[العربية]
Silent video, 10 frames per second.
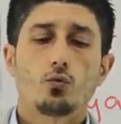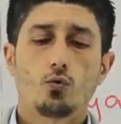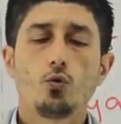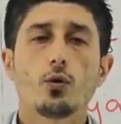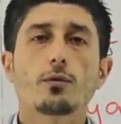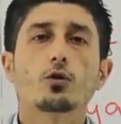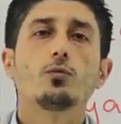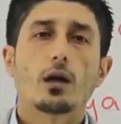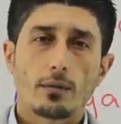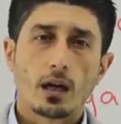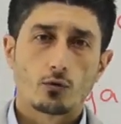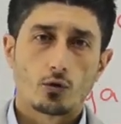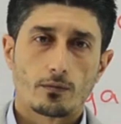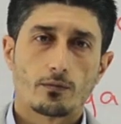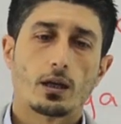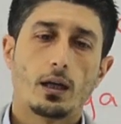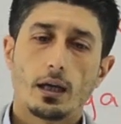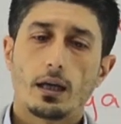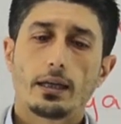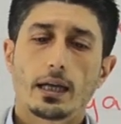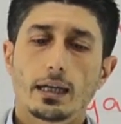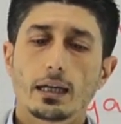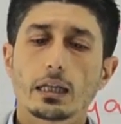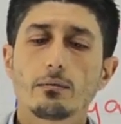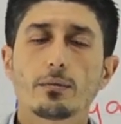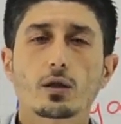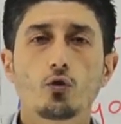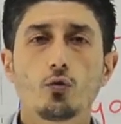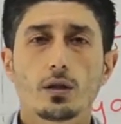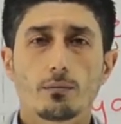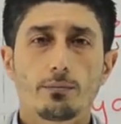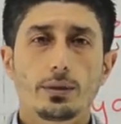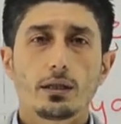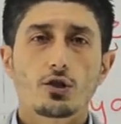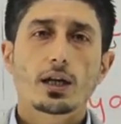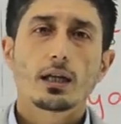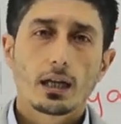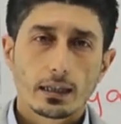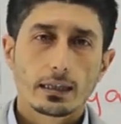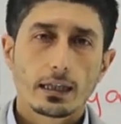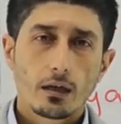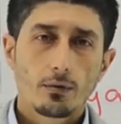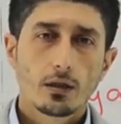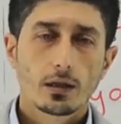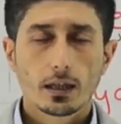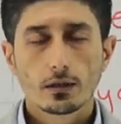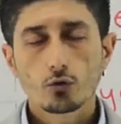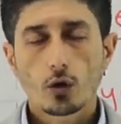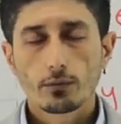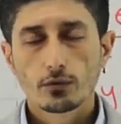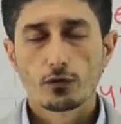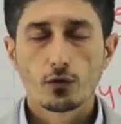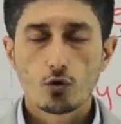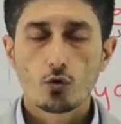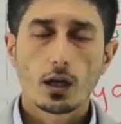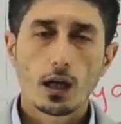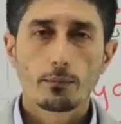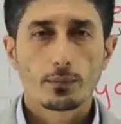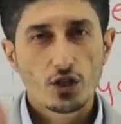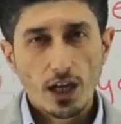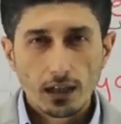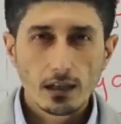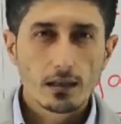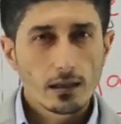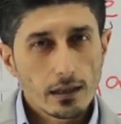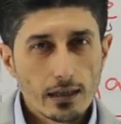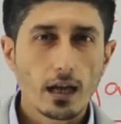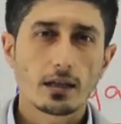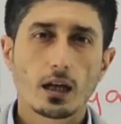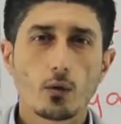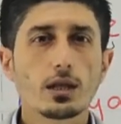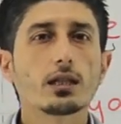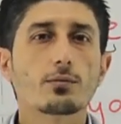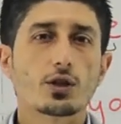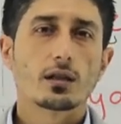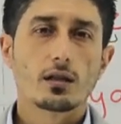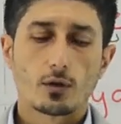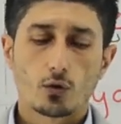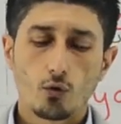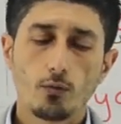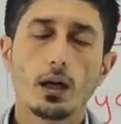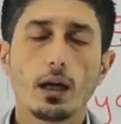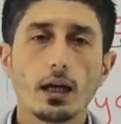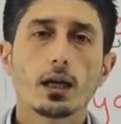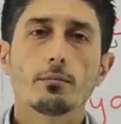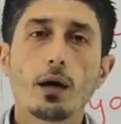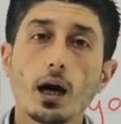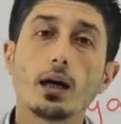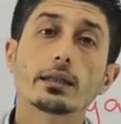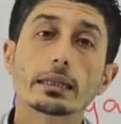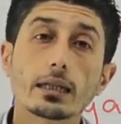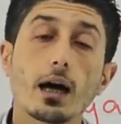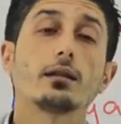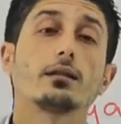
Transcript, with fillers: وهو مكتوب امامكم يعني الكلمة مكتوبة بشكلها الكتابي لكن أنتم عم تلفظوها بالشكل الصحيح وليس بشكل المكتوب مع تكرار